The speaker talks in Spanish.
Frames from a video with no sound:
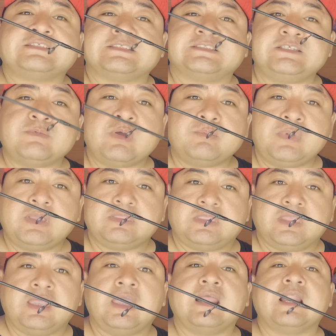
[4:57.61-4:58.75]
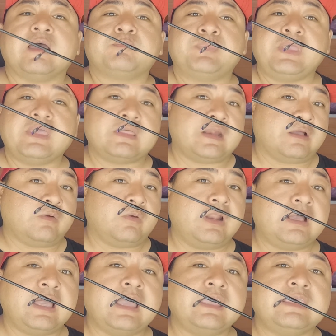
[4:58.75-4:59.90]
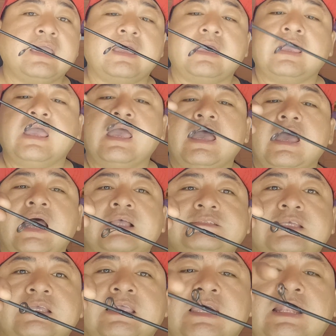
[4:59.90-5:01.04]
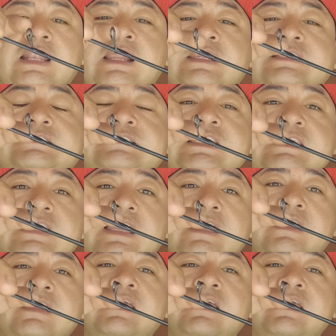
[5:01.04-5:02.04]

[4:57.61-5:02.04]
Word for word: excesivamente en la piedra con la caña hace que la resina